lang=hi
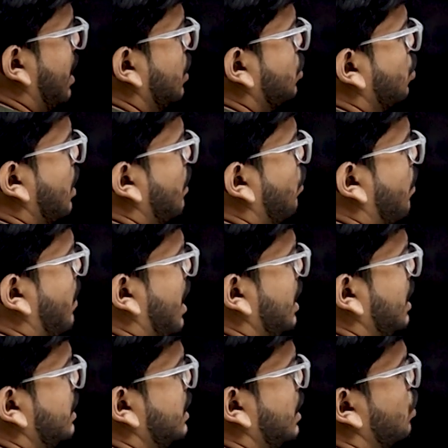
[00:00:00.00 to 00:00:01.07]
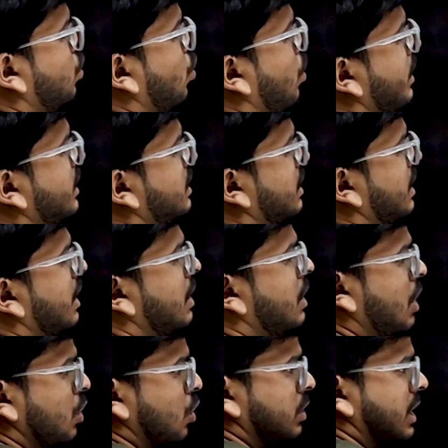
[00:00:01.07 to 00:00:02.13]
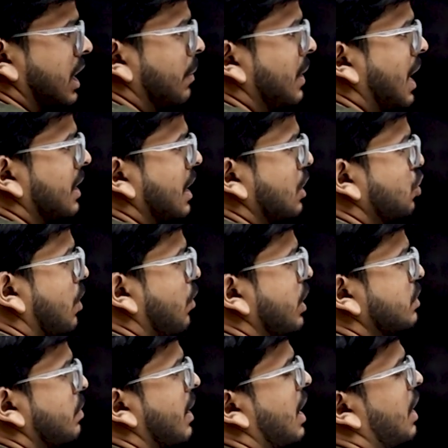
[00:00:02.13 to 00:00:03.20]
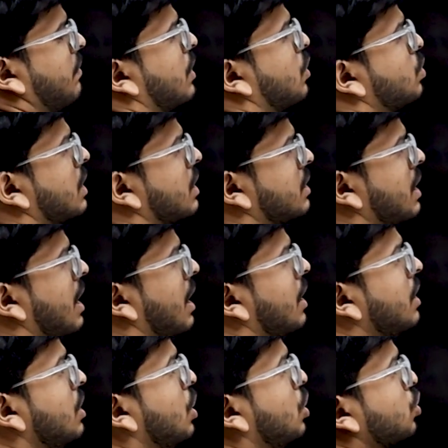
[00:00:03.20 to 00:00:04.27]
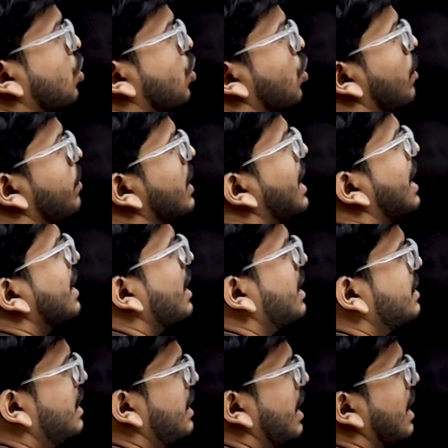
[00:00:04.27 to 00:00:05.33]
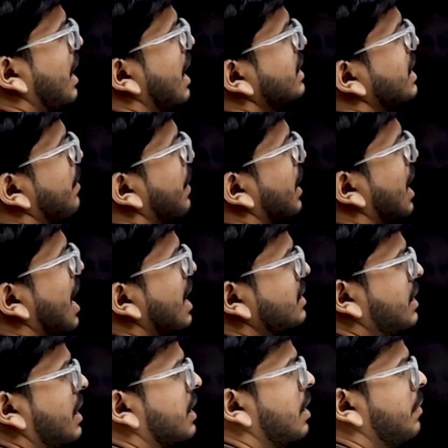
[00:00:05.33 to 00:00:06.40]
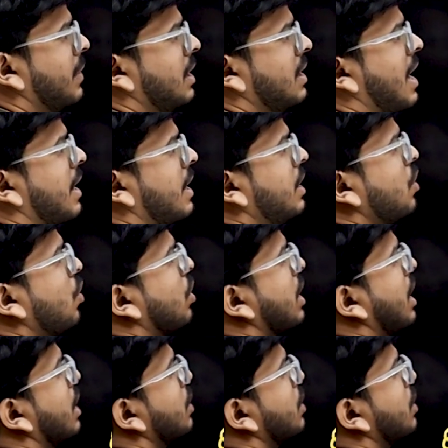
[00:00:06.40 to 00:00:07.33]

वाले जो हैं वो मान लीजिए दो बच्चे हैं तो सेम डाटा जो है वो इसमें कन्वर्ट हो सकता है तो ग्रुप्ड डाटा कैसे कह रहे हैं जहाँ पे क्लास देखने मिल जाएगी और